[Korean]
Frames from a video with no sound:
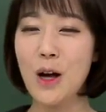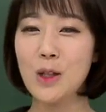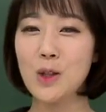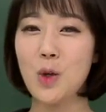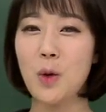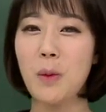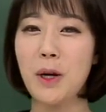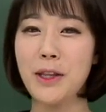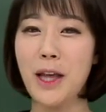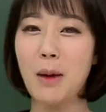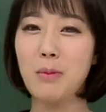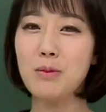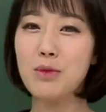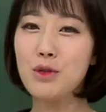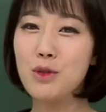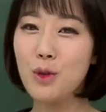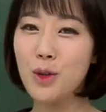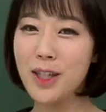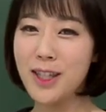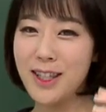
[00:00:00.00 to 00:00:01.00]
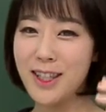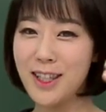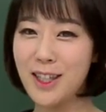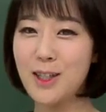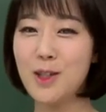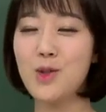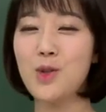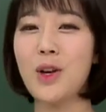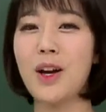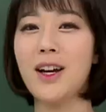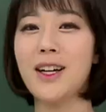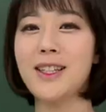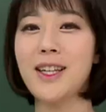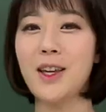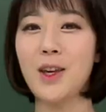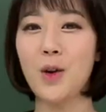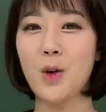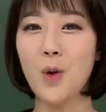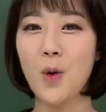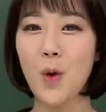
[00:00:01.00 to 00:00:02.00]
정말 남북으로 길쭉하게
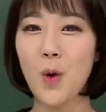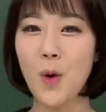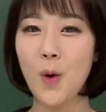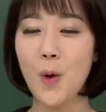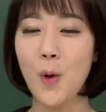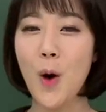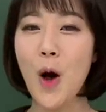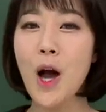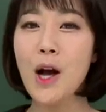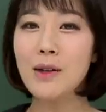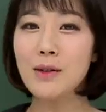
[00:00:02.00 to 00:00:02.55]
생겼고